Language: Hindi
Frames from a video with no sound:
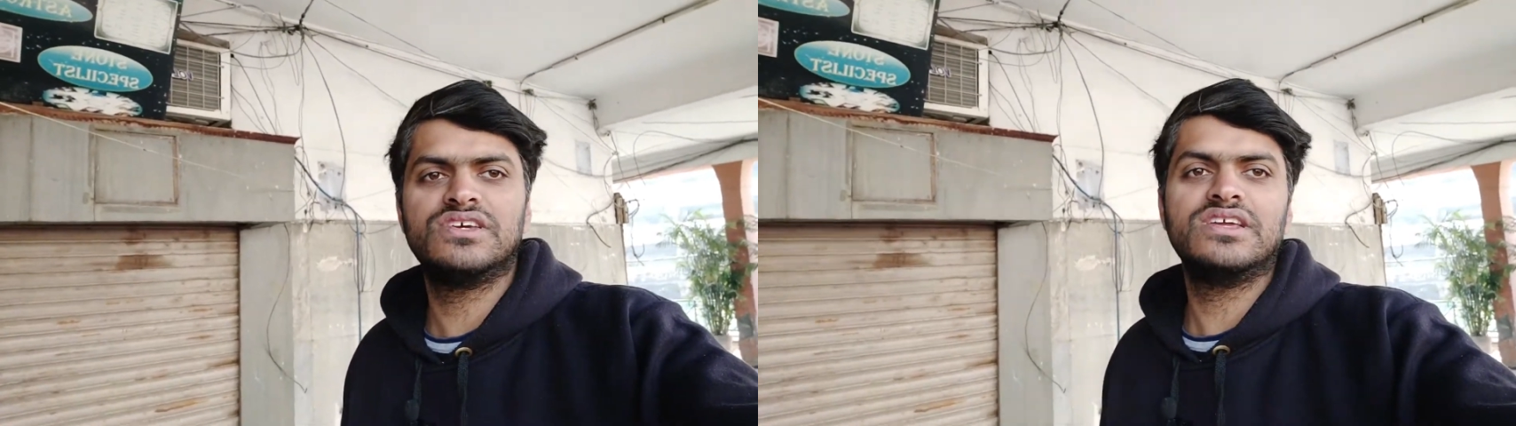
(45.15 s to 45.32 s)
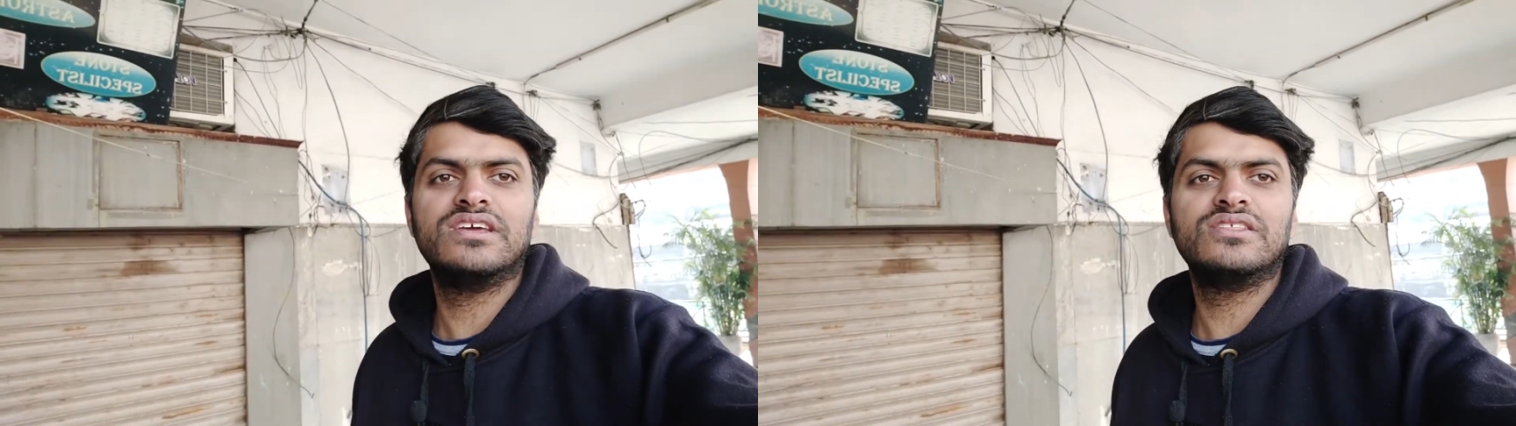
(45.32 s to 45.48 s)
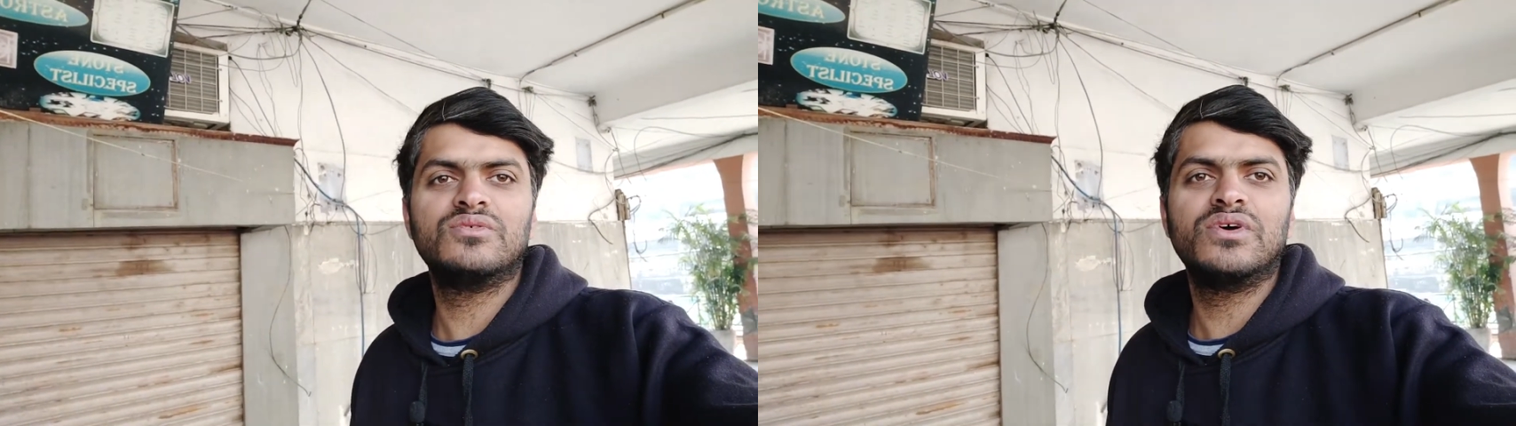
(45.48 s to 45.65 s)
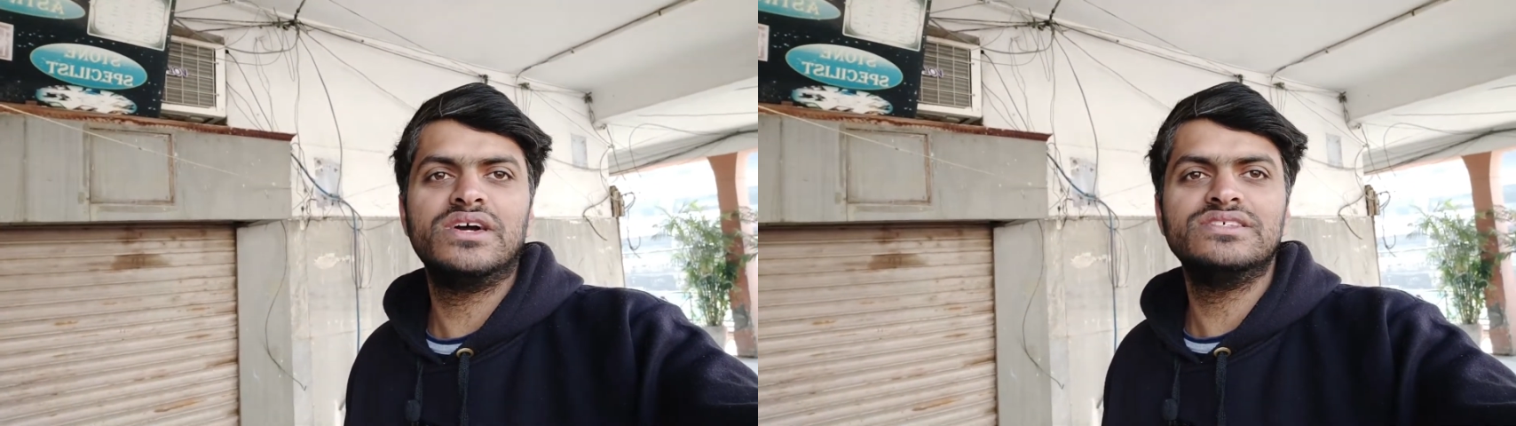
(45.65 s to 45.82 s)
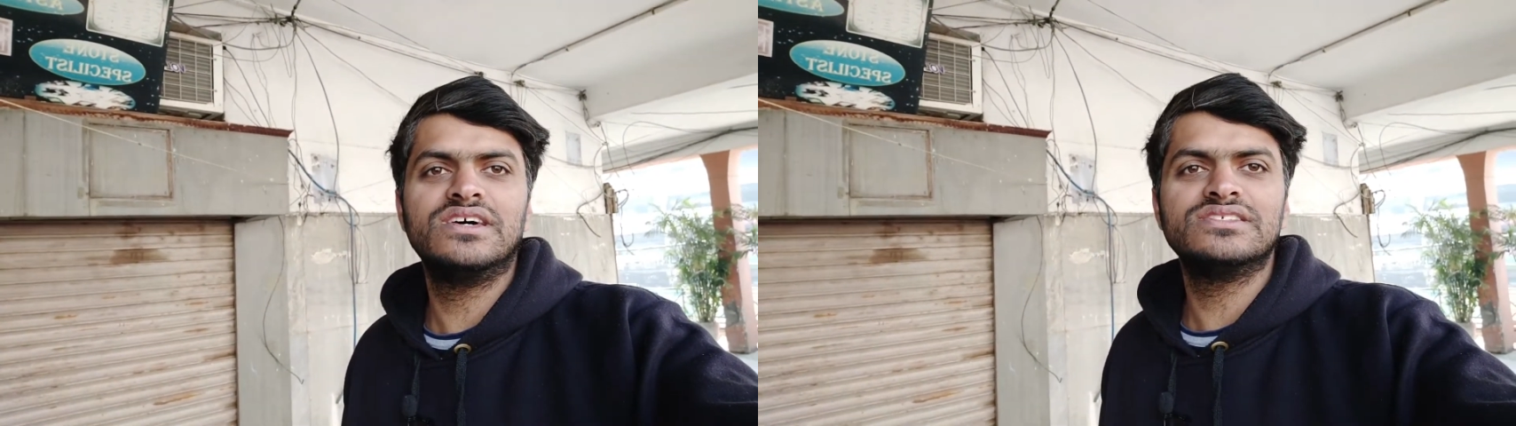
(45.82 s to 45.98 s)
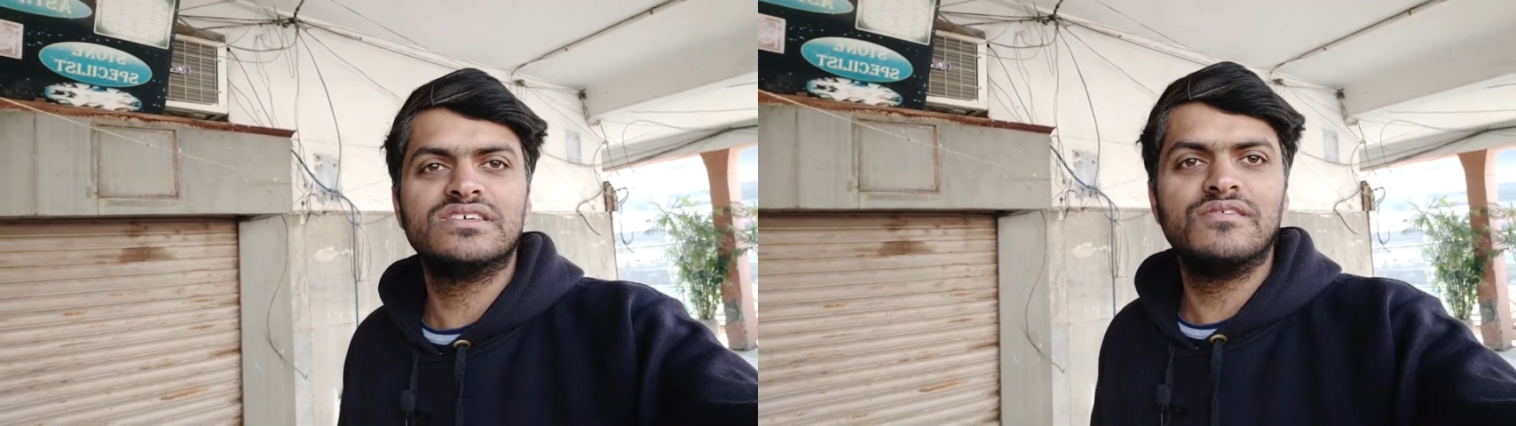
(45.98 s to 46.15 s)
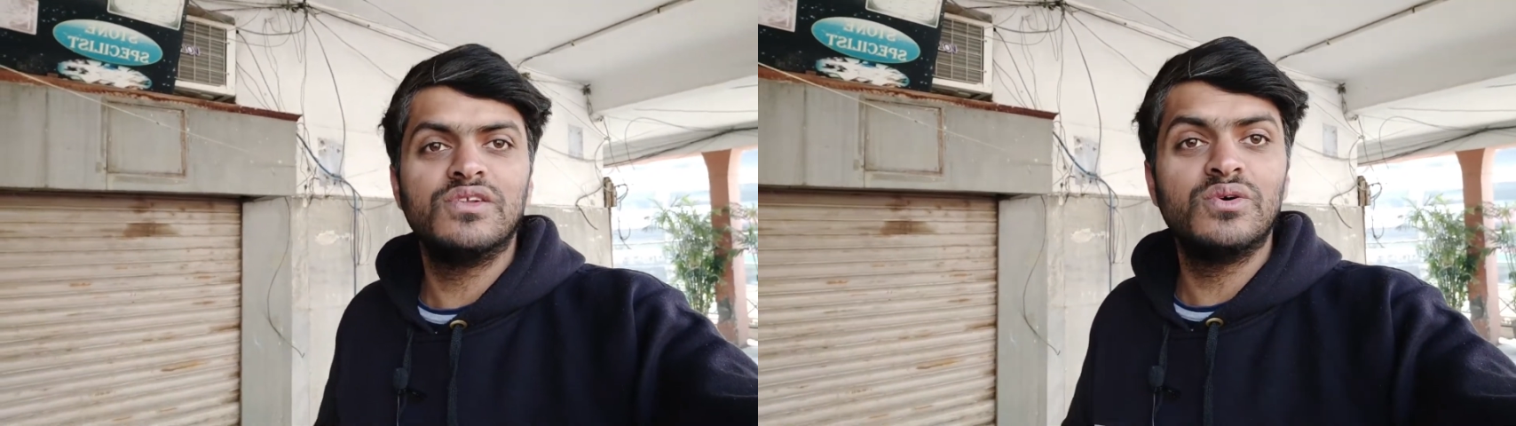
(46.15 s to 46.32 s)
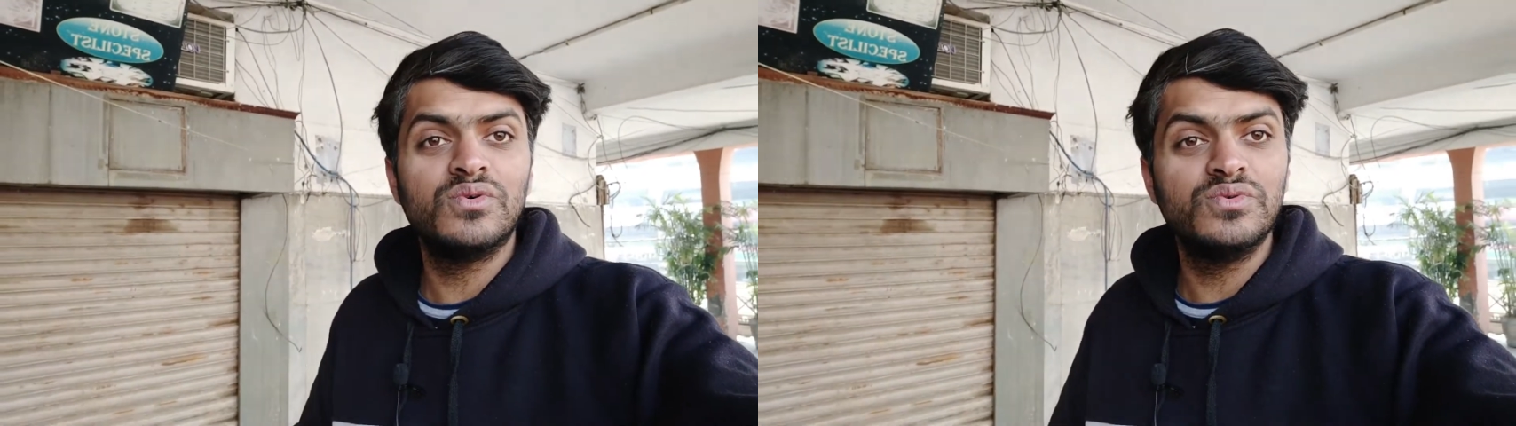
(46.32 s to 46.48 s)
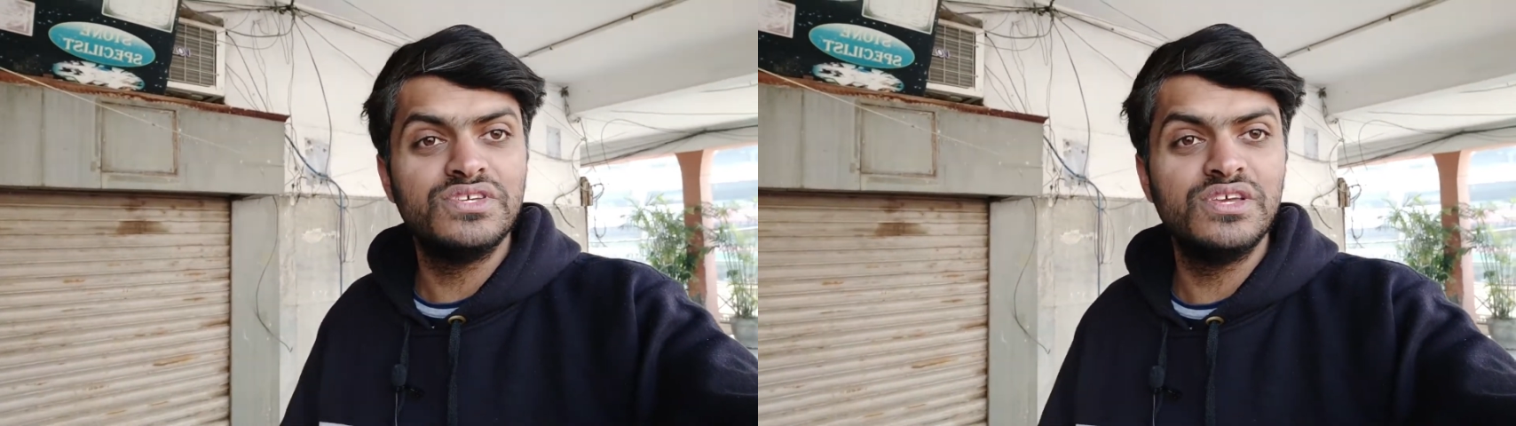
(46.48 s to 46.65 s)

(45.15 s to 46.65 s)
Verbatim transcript: चाहिए तो गाइस आज का व्लॉग